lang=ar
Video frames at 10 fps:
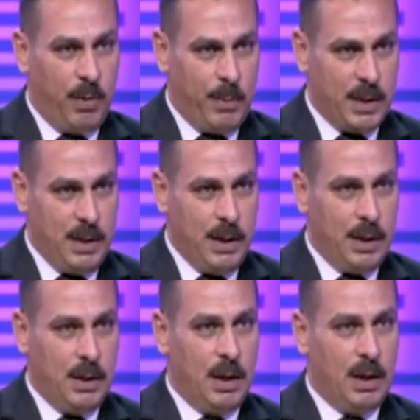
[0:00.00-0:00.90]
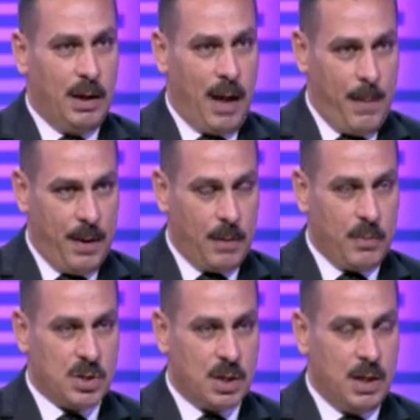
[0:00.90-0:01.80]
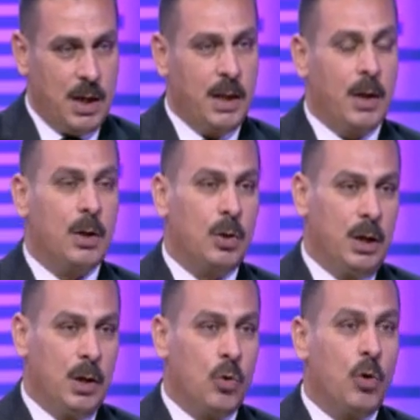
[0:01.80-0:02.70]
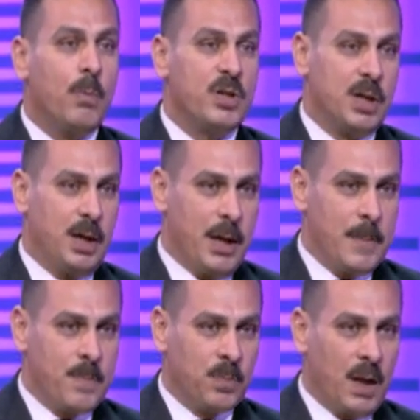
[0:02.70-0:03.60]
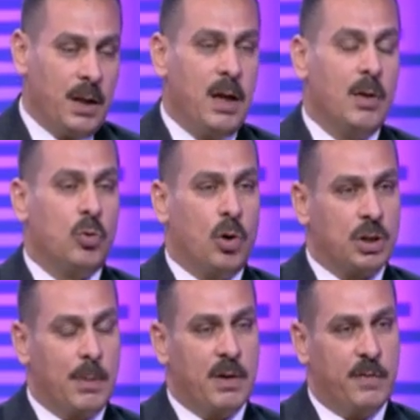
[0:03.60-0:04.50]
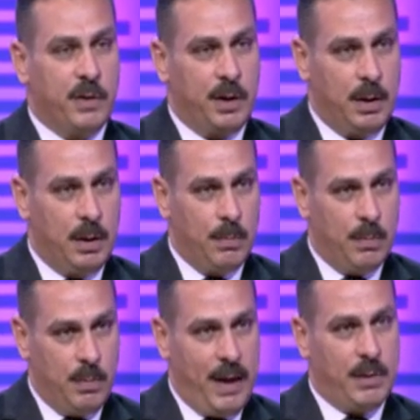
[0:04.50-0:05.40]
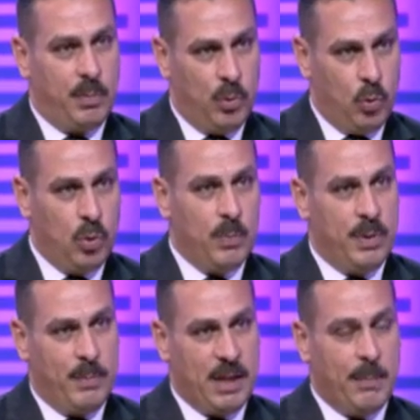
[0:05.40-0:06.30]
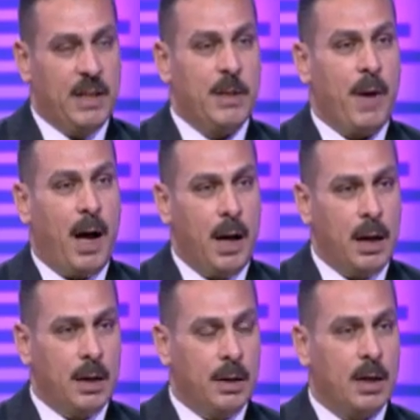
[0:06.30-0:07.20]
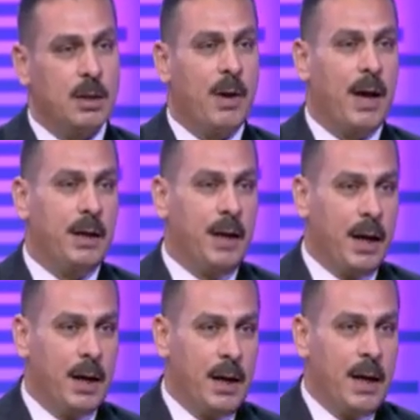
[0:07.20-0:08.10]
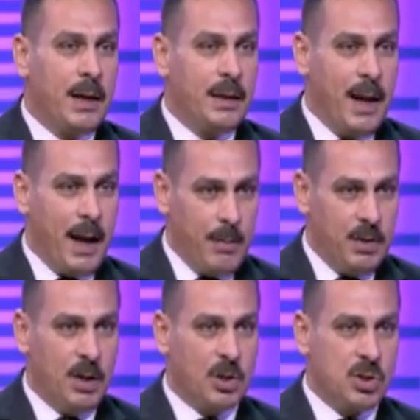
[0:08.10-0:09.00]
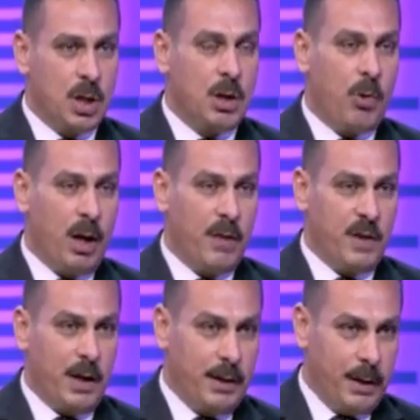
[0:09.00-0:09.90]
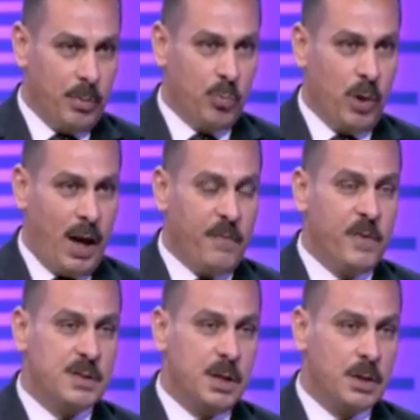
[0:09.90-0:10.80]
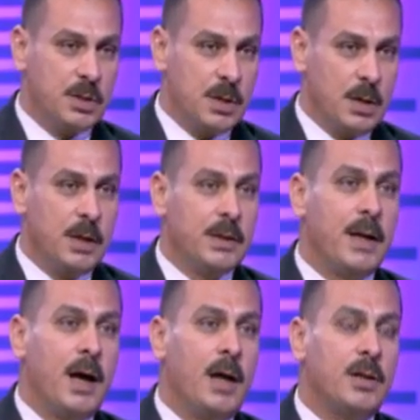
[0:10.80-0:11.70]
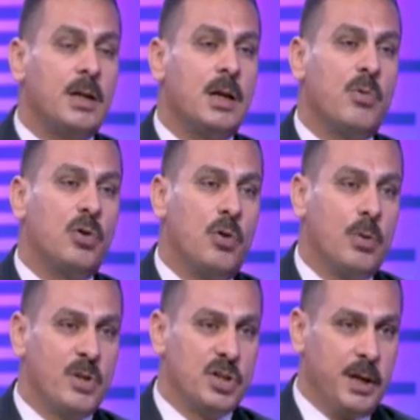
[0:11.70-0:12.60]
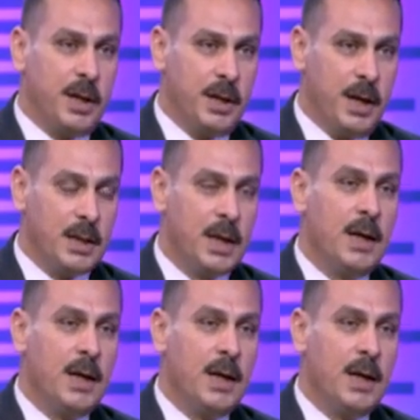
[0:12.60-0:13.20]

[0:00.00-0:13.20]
مفاتيح للعماله المصريه اللي هي للقوى البشريه ان هي تعتبر في يعني بنقول بدل ما تبقى عائق النهارده بخليها داعم للاقتصاد او يعني محفز للاقتصاد ان انا ادرب القوى البشريه ديت